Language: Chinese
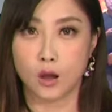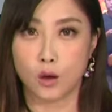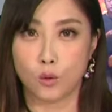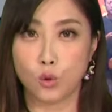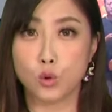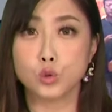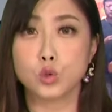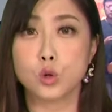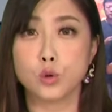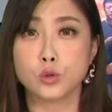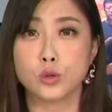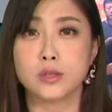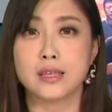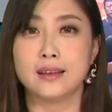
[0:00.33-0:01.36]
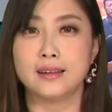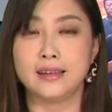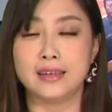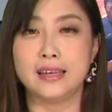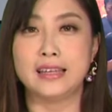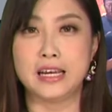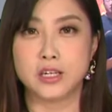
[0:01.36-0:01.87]
五谷区公所在立
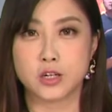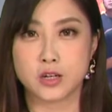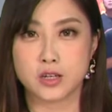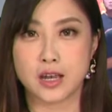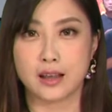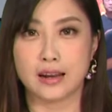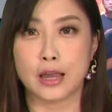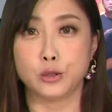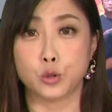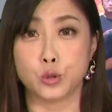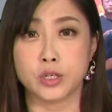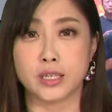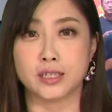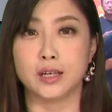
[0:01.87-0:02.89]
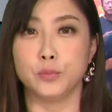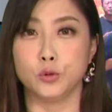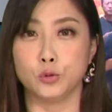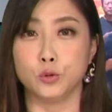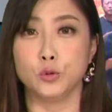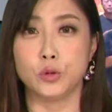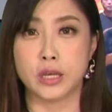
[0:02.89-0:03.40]
体停车场来举行了
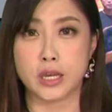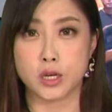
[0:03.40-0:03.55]
普渡仪